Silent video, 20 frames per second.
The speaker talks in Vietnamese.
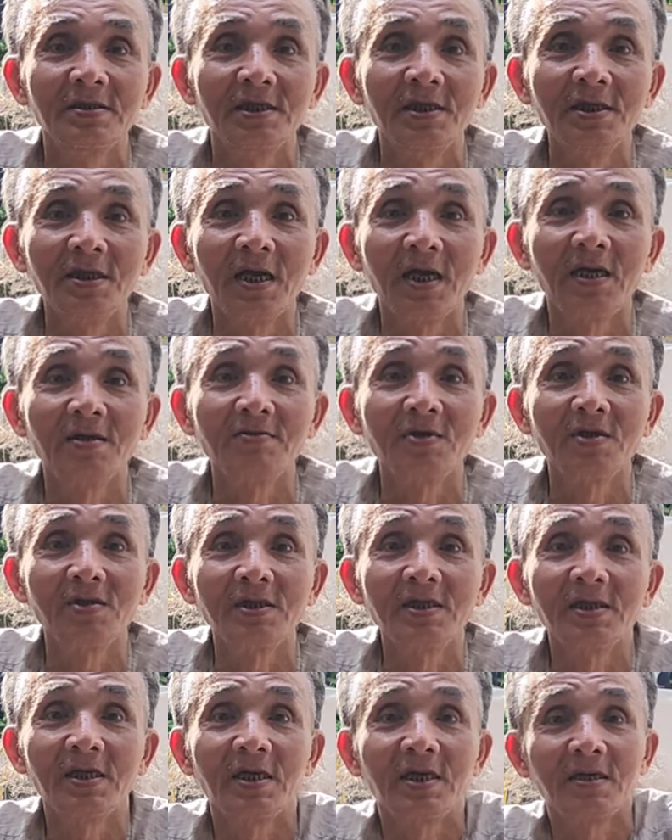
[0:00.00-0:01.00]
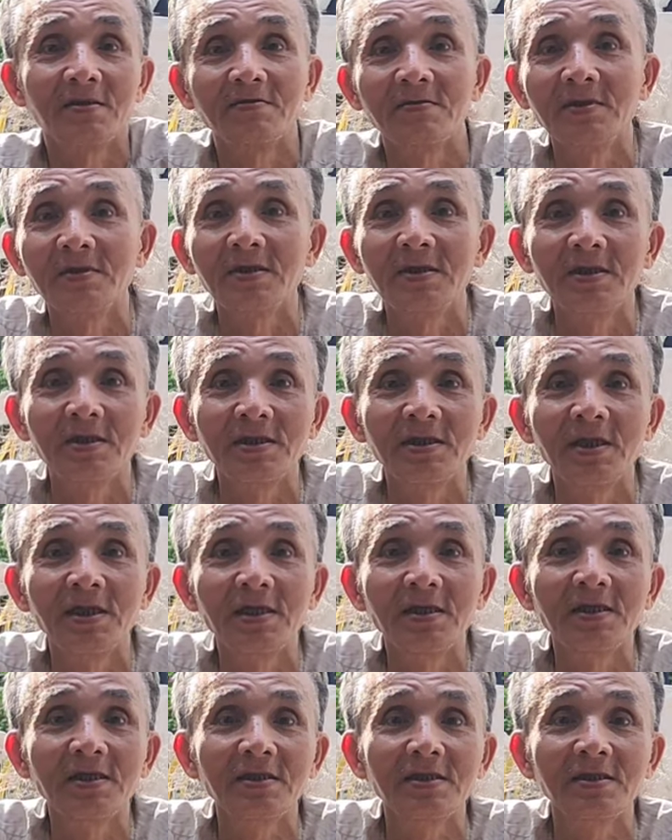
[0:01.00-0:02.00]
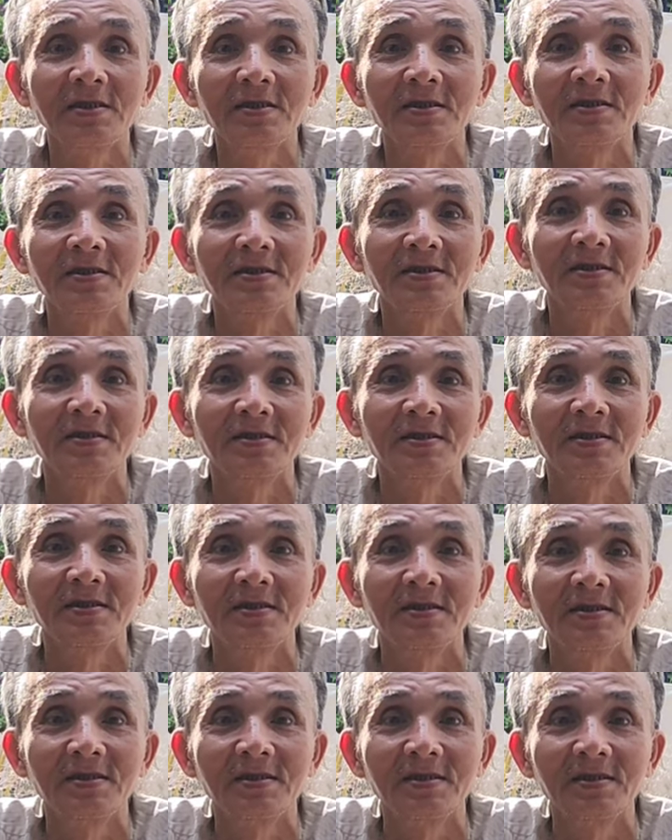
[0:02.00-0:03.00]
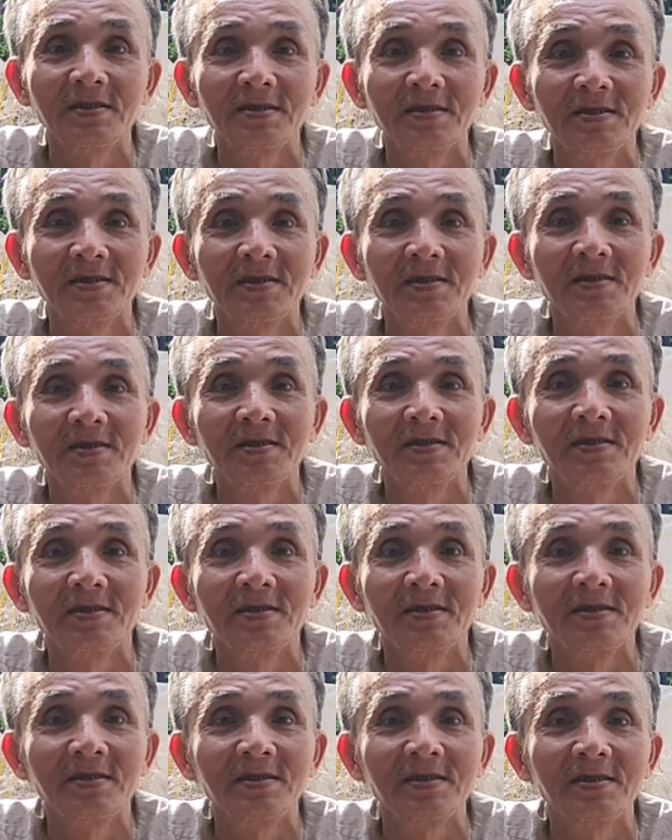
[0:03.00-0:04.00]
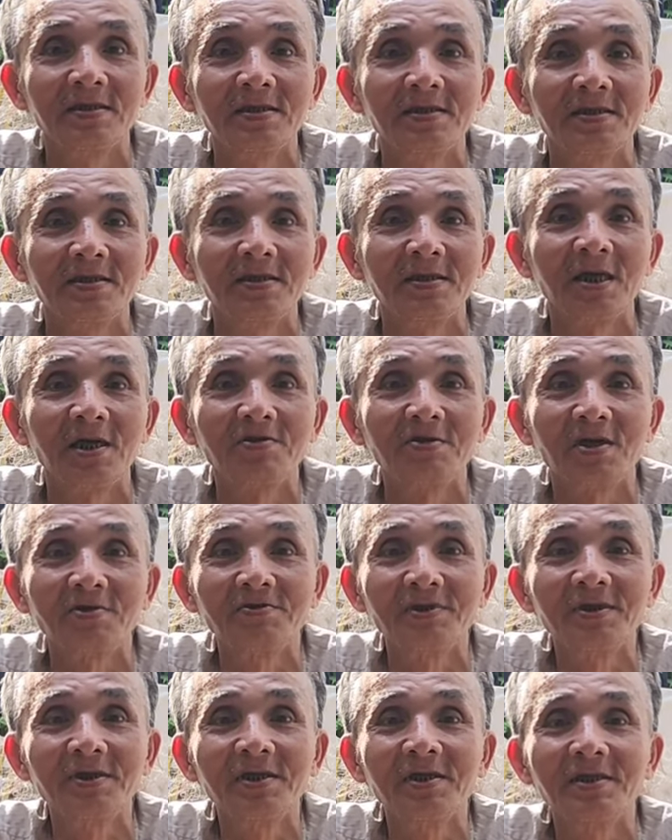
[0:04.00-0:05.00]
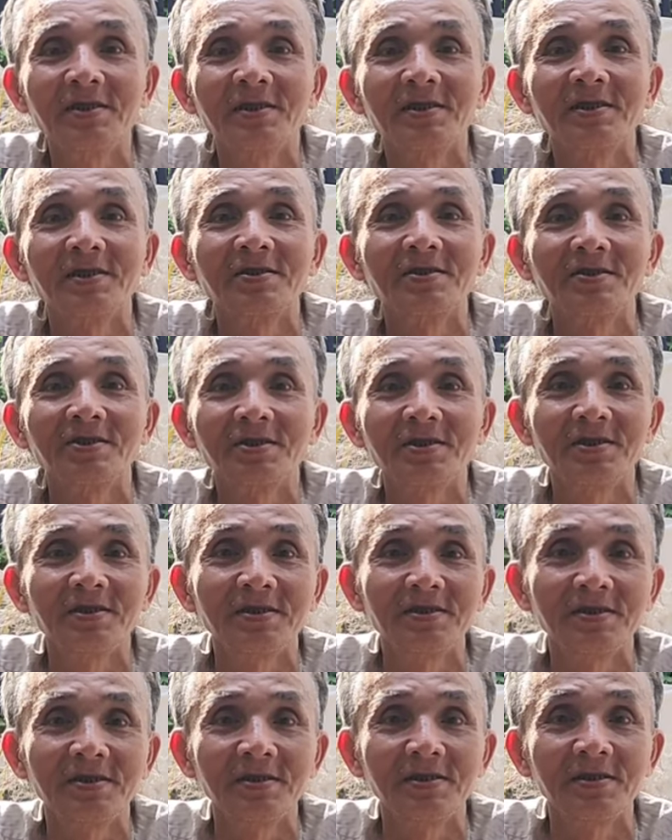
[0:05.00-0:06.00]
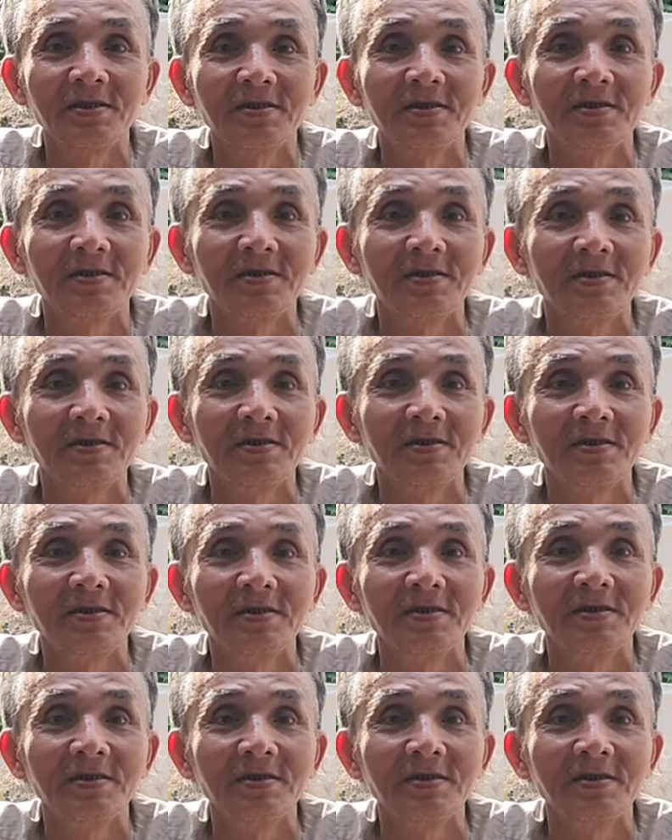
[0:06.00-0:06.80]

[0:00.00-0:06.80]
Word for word: đi làm còn đi làm viên Dạ Lao động viên rồi đâu có Chú là lao động viên